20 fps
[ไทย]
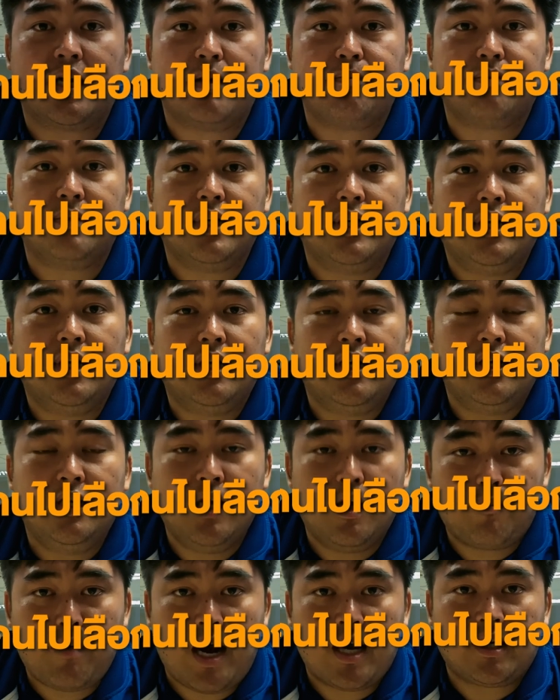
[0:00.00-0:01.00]
นครับ
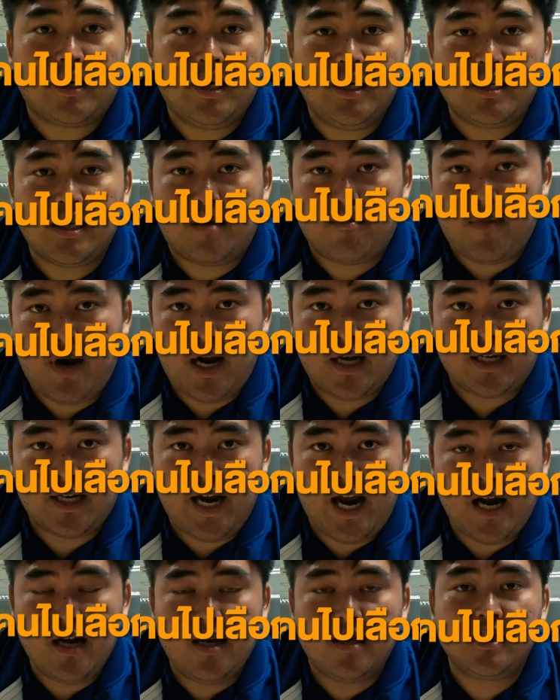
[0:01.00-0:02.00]
เลือกพักที่สามารถ
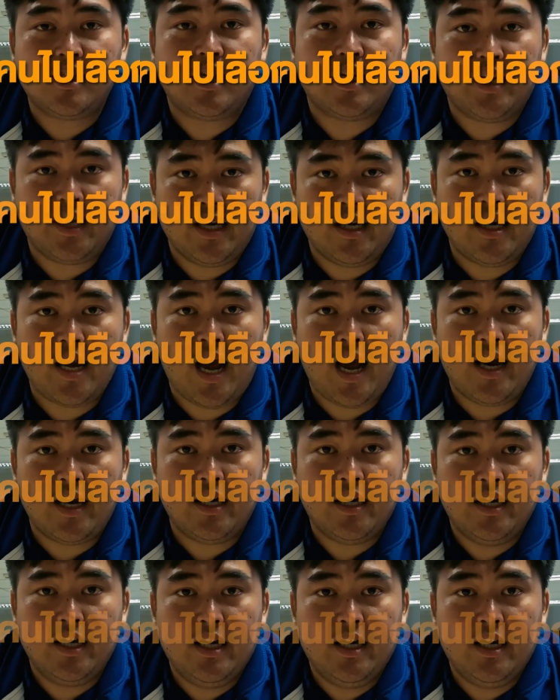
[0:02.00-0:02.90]
แก้เรื่องเศรษฐกิจได้